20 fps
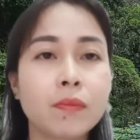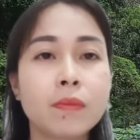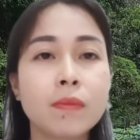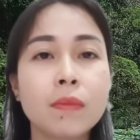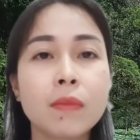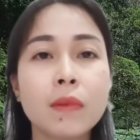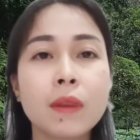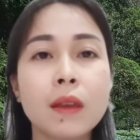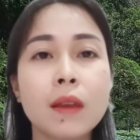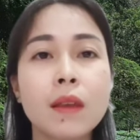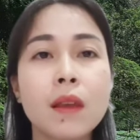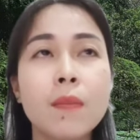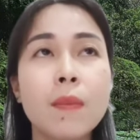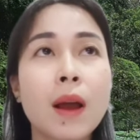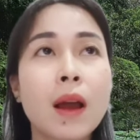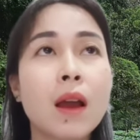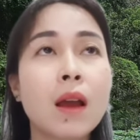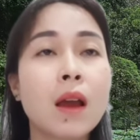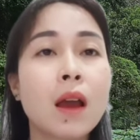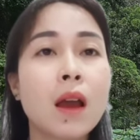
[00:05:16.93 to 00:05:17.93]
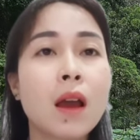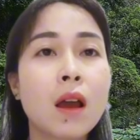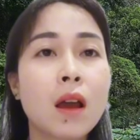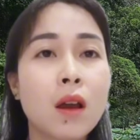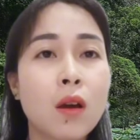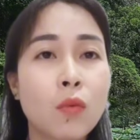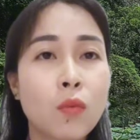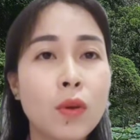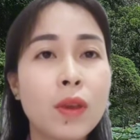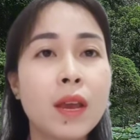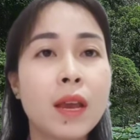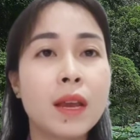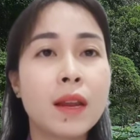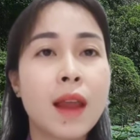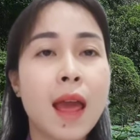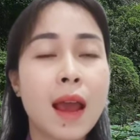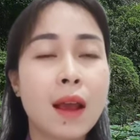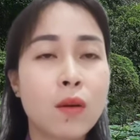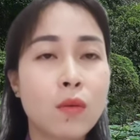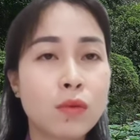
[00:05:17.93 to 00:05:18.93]
nhưng mà quý vị đang cuộc
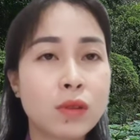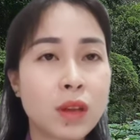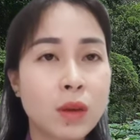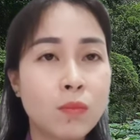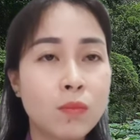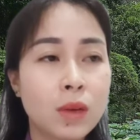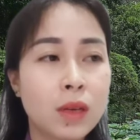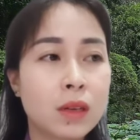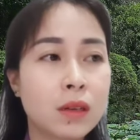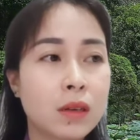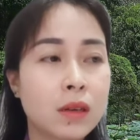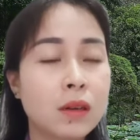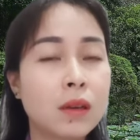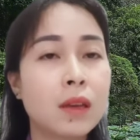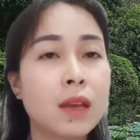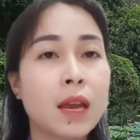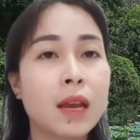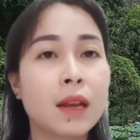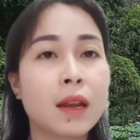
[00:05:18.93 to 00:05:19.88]
sống bình thường như vậy nè